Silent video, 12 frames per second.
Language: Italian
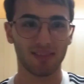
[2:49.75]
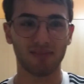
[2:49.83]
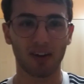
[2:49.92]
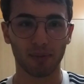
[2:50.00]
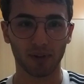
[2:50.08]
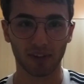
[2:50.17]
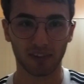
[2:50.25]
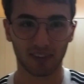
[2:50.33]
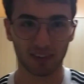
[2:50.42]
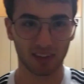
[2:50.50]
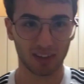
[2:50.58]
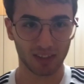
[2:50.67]
Vamonos!
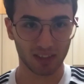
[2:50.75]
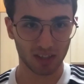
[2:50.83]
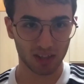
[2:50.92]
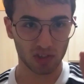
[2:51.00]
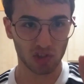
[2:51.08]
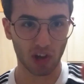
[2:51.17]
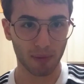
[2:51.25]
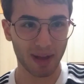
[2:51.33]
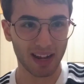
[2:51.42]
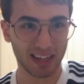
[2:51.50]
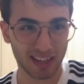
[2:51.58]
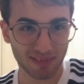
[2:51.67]
Ciao
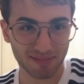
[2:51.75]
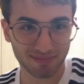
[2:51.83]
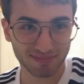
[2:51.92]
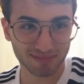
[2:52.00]
belli!